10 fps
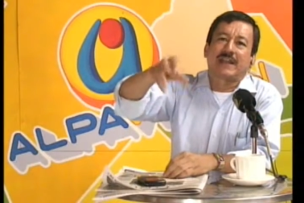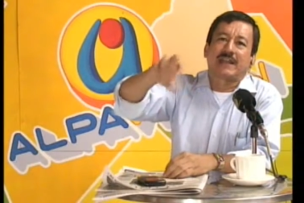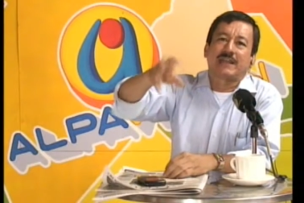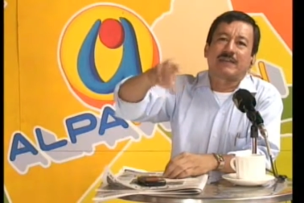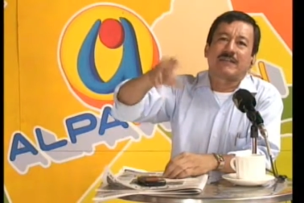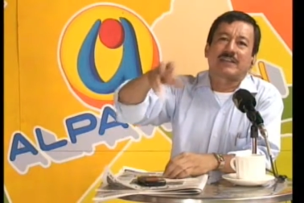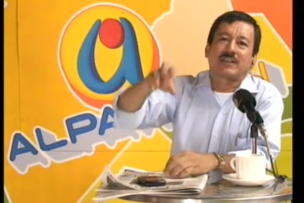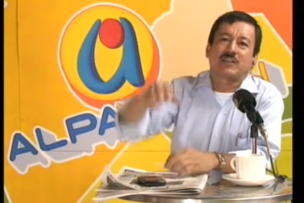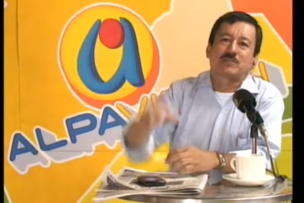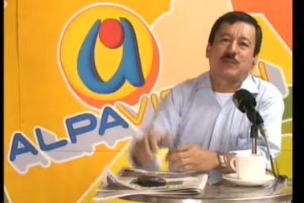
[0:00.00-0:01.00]
la llave abierta,
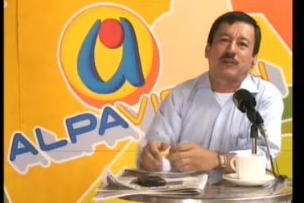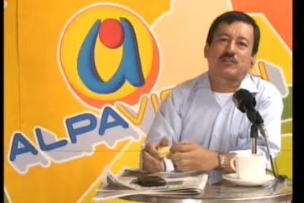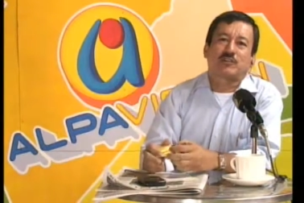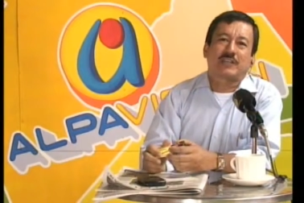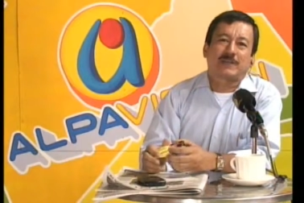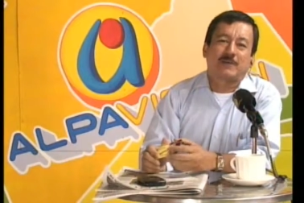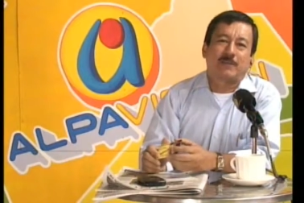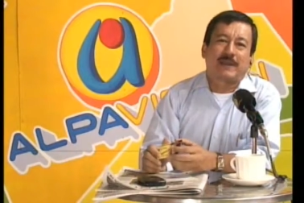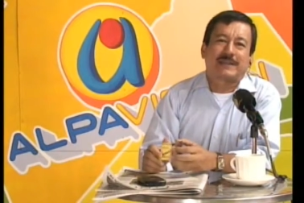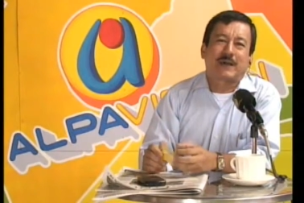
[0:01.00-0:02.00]
entonces por eso no tenemos
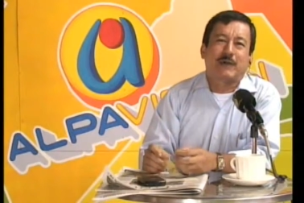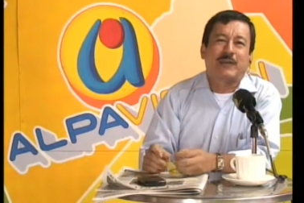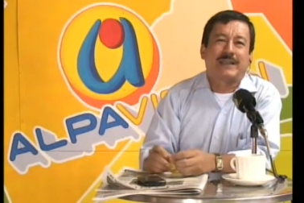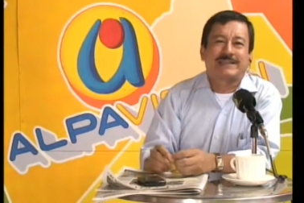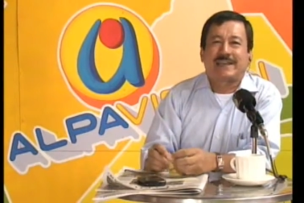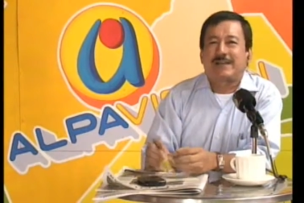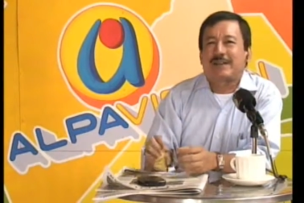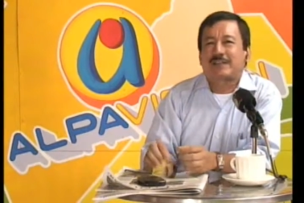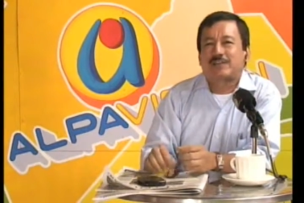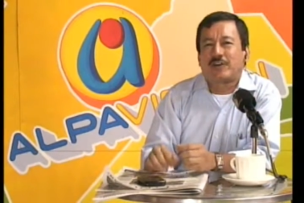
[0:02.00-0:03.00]
plata. Oye, salen
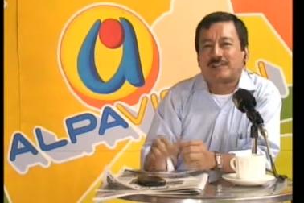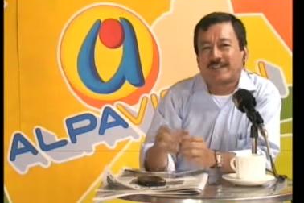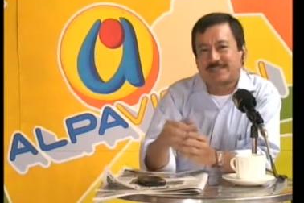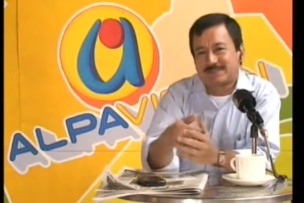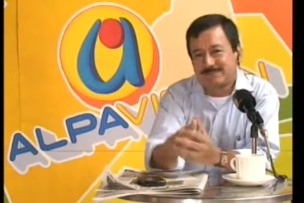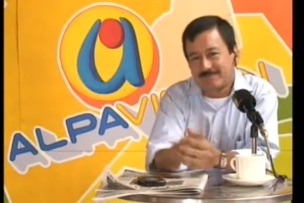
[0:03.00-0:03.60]
unas cosas.